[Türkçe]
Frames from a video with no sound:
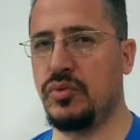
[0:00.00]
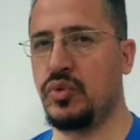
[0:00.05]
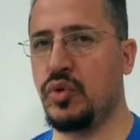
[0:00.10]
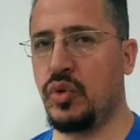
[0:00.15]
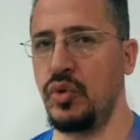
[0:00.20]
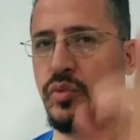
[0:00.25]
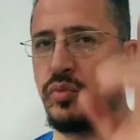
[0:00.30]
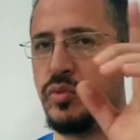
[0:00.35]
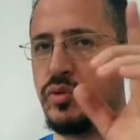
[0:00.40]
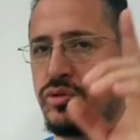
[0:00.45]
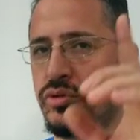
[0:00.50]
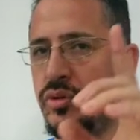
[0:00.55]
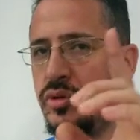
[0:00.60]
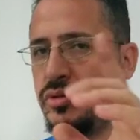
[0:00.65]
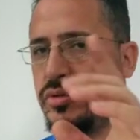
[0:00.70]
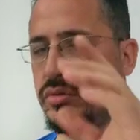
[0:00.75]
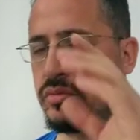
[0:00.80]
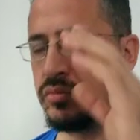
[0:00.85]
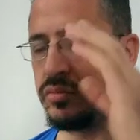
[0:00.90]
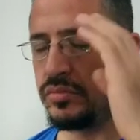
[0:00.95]
Çok mu zor?
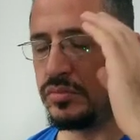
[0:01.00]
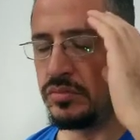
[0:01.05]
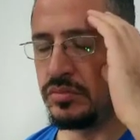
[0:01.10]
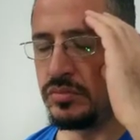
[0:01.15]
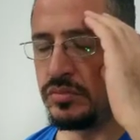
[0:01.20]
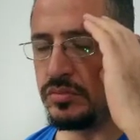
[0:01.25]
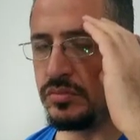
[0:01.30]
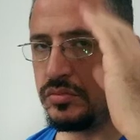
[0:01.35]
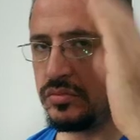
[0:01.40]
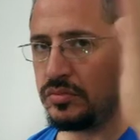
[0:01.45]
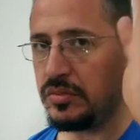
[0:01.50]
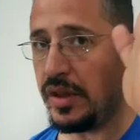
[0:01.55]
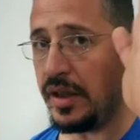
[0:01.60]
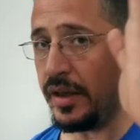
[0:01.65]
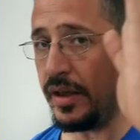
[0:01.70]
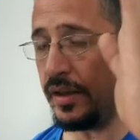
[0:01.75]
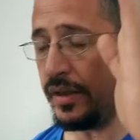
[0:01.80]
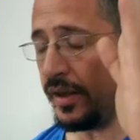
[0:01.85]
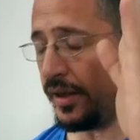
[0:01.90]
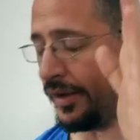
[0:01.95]

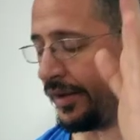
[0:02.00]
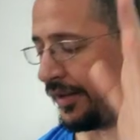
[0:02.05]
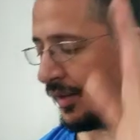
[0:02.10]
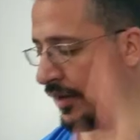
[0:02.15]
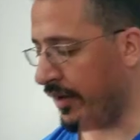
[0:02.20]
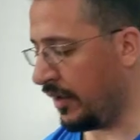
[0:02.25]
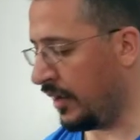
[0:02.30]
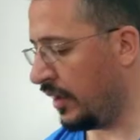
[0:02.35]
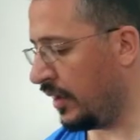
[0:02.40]
Değil değil.